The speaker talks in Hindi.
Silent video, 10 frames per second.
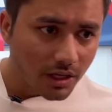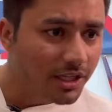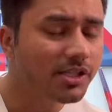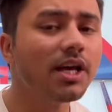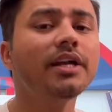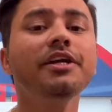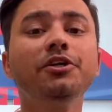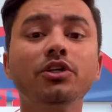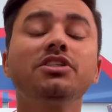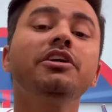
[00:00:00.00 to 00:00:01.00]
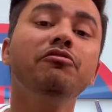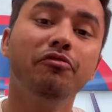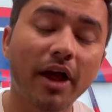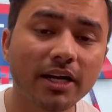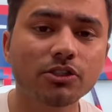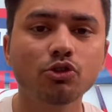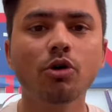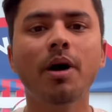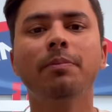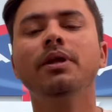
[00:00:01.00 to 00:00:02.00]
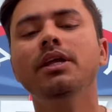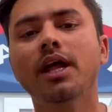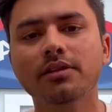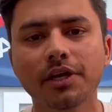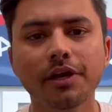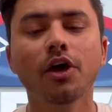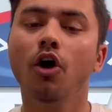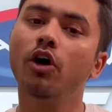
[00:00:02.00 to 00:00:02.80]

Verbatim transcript: ये सारे इंटरेस्टिंग फैक्ट्स जो हम आपके लिए लाते हैं